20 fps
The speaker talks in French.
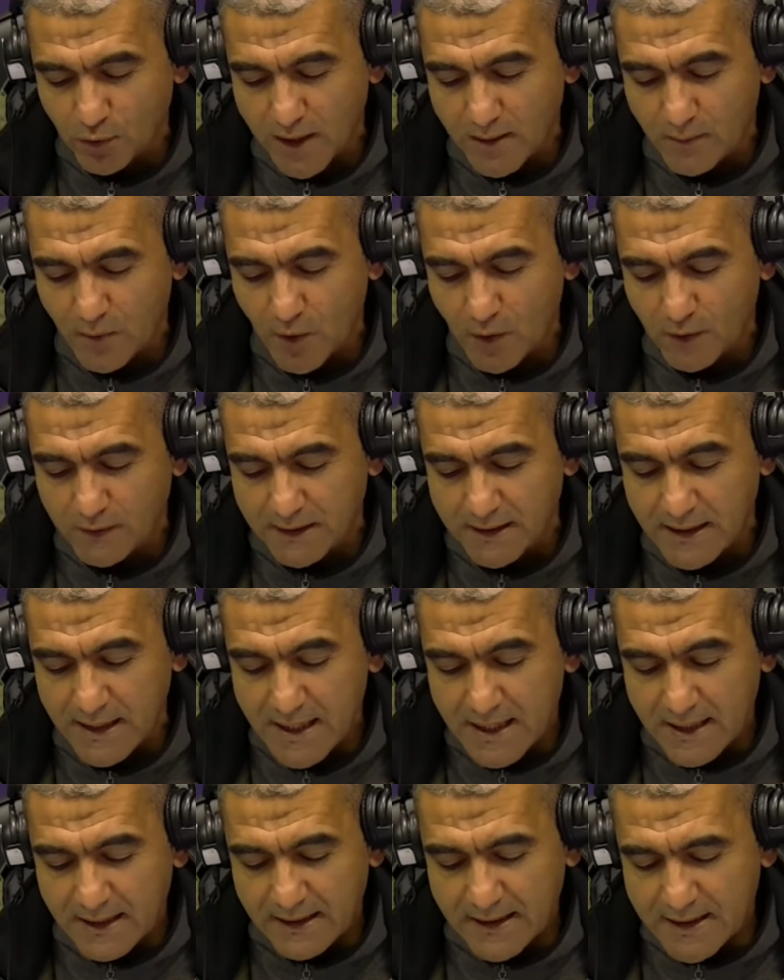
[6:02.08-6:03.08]
la bande.
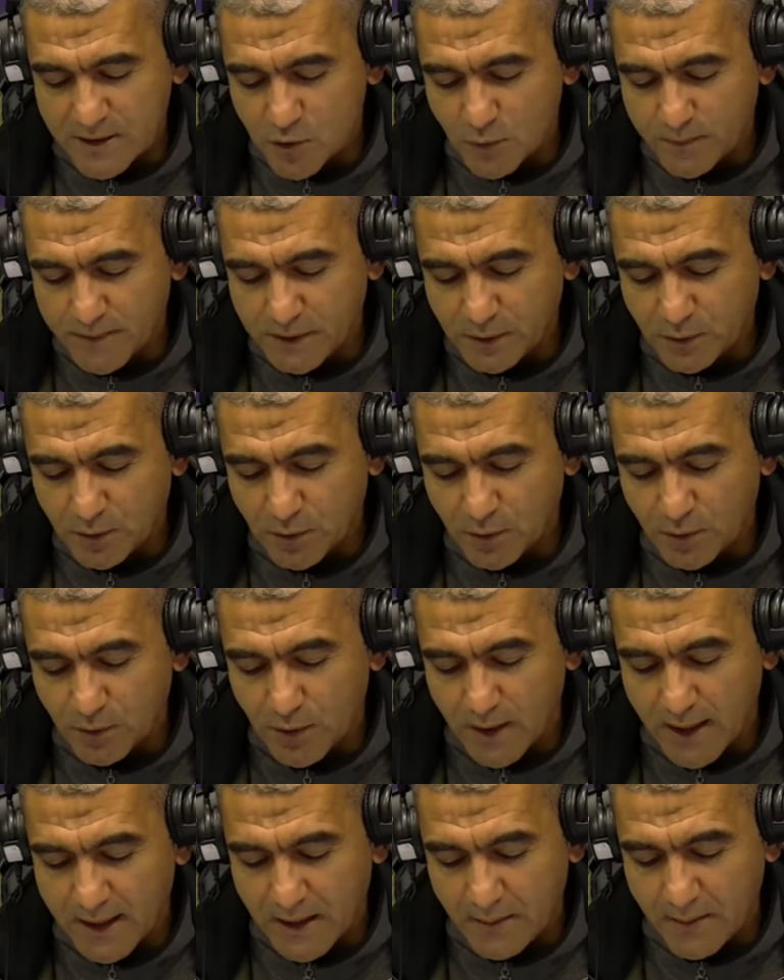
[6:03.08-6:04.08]
Les
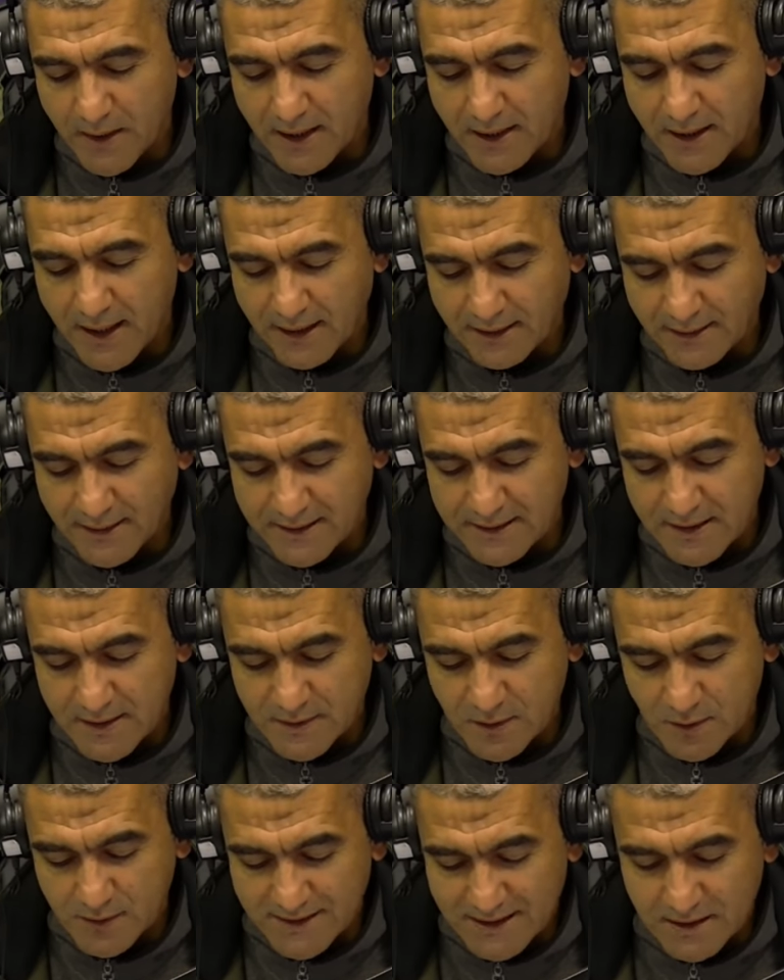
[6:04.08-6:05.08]
hôpitaux al
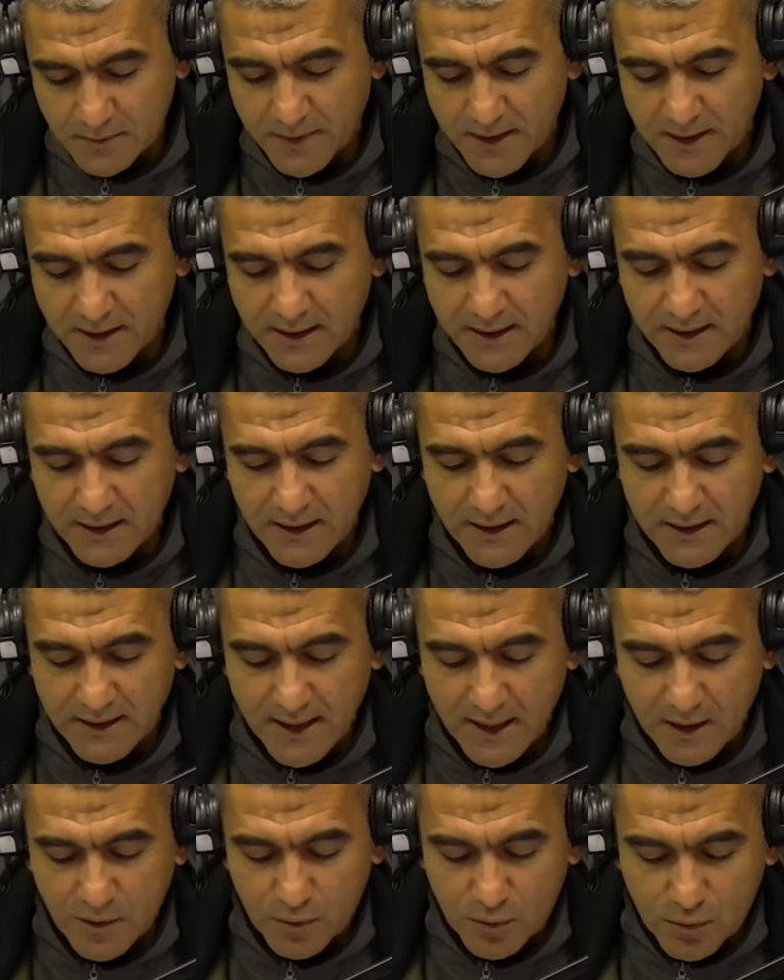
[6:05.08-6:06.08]
sont ciblés.
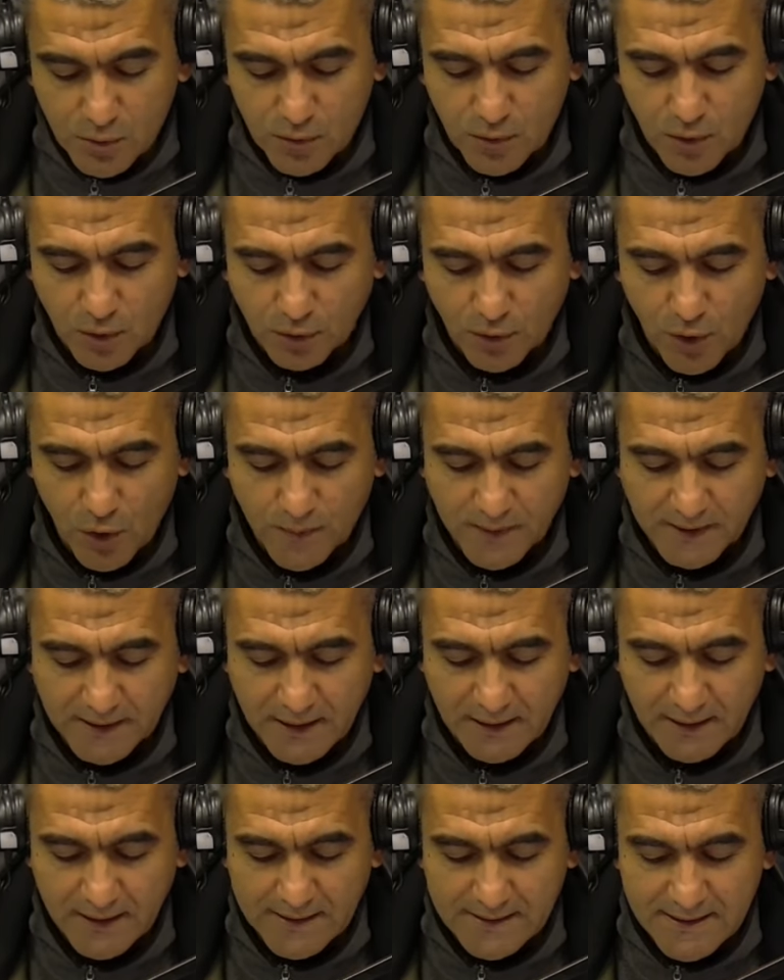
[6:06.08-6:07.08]
La cour de
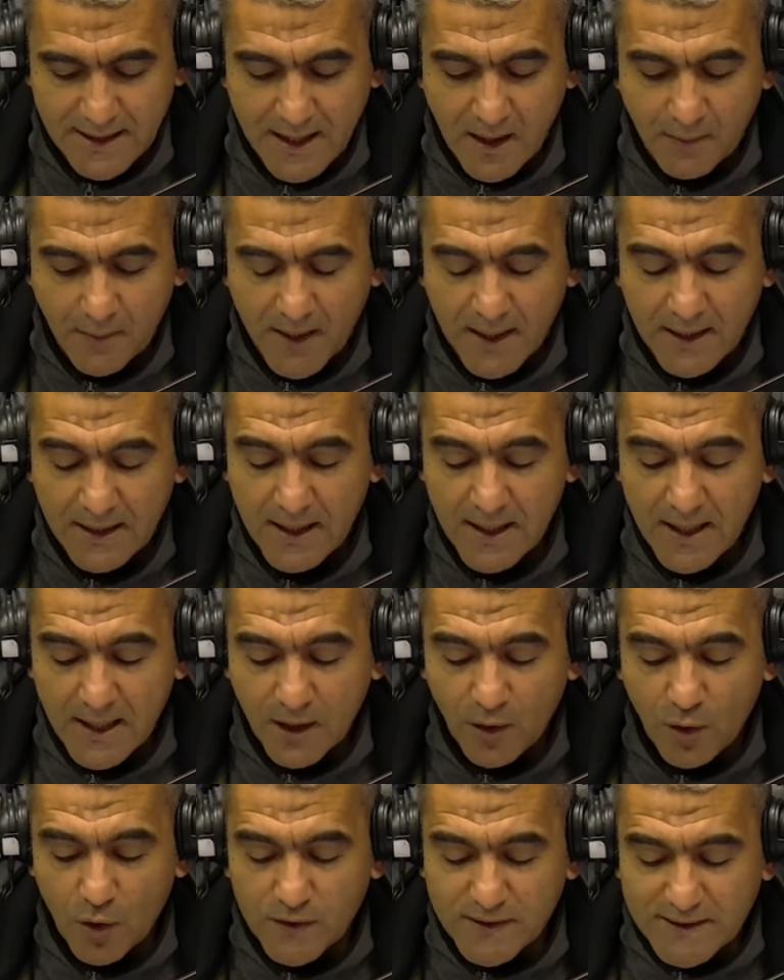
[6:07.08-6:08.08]
l'hôpital Nasser rappelle
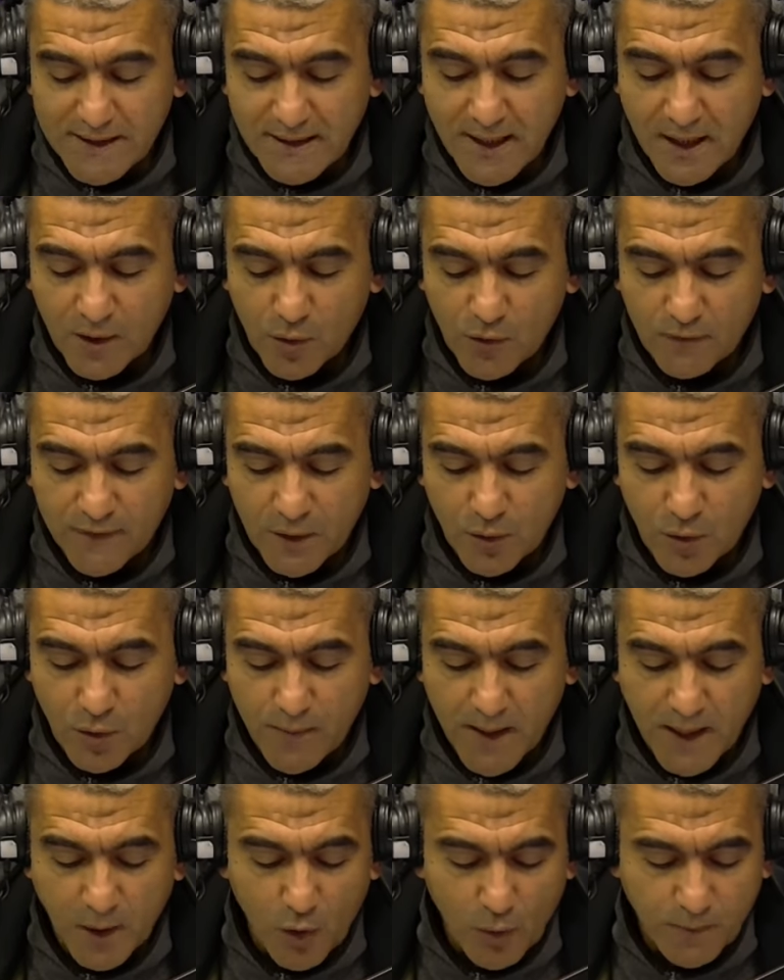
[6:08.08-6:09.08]
le scénario vécu
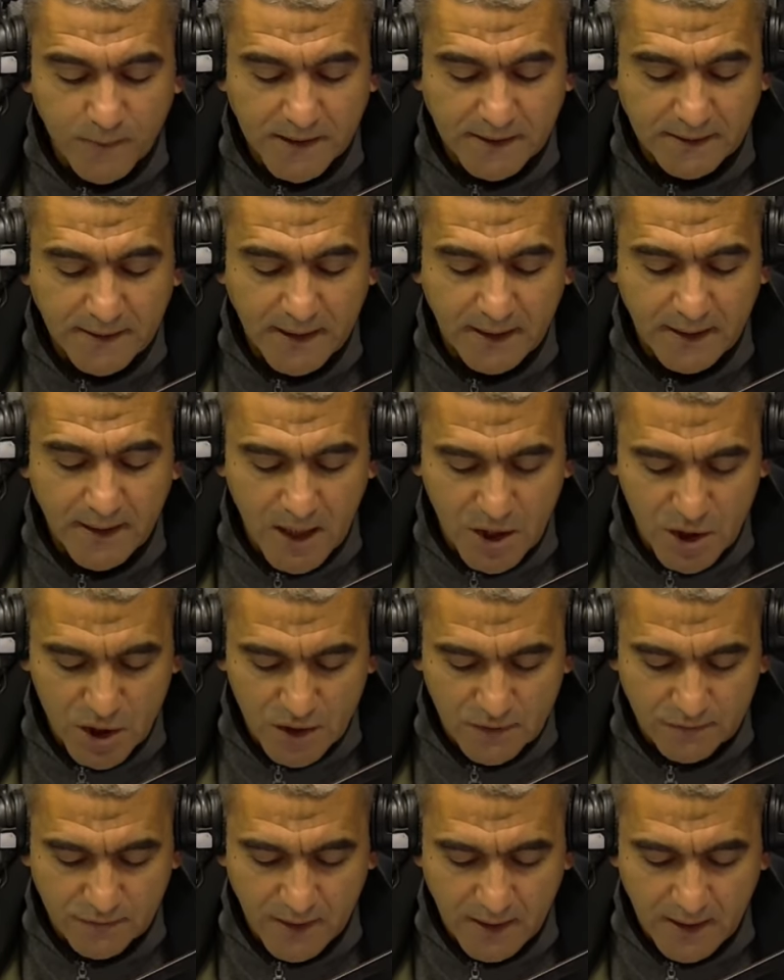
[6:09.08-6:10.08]
par l'hôpital
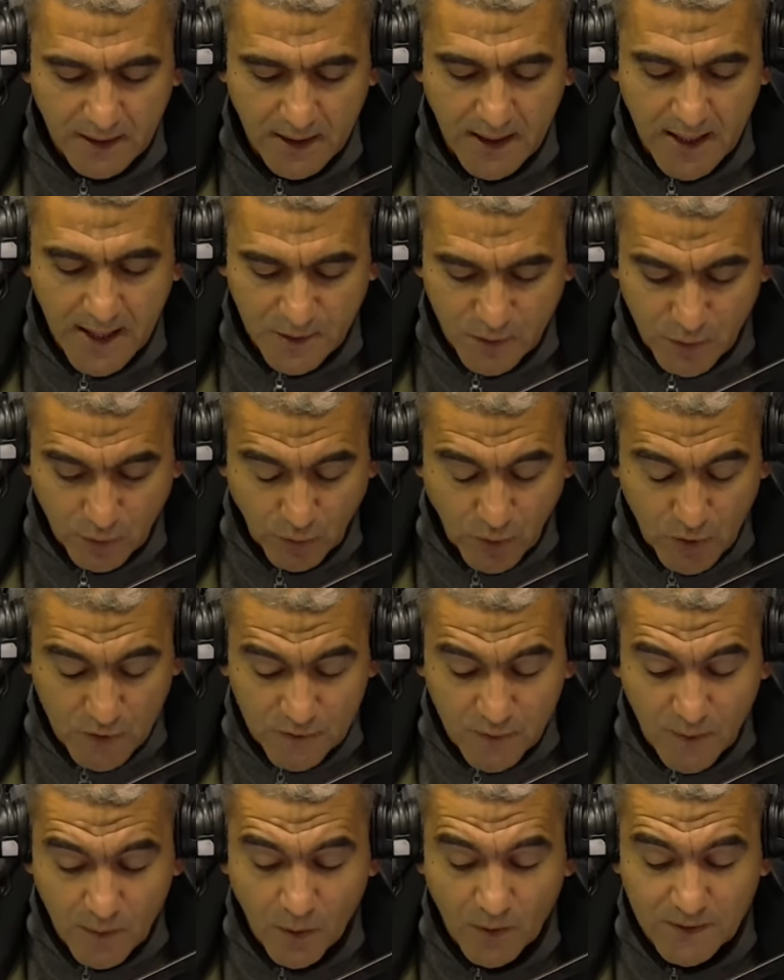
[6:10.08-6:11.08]
Shifa. Elle se
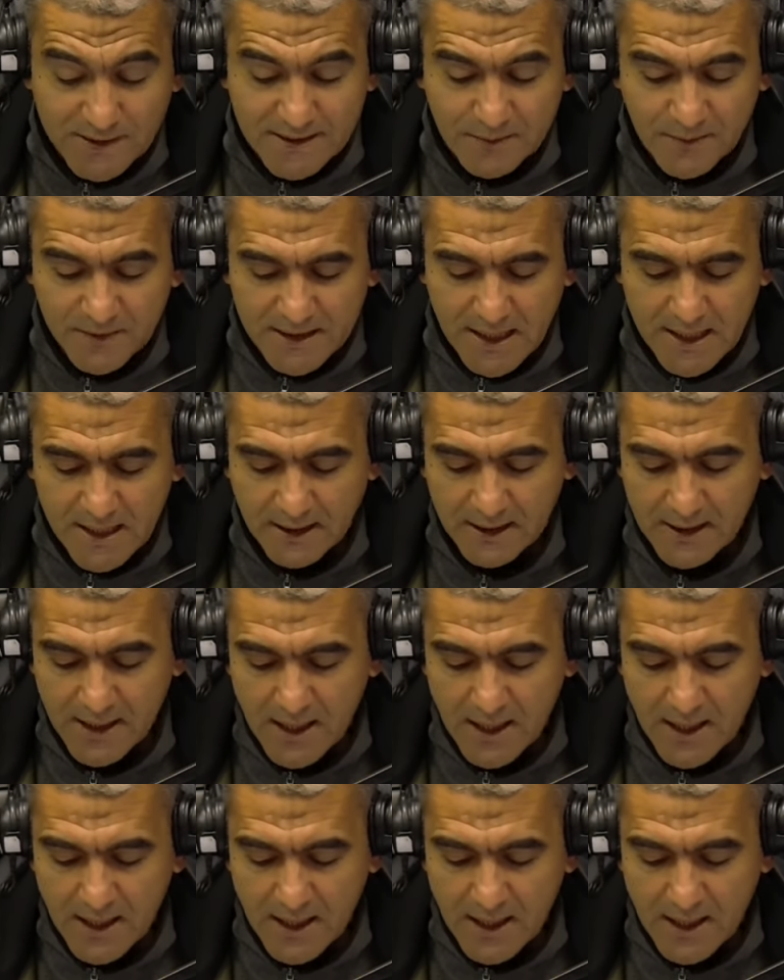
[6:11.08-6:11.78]
transforme en cimetière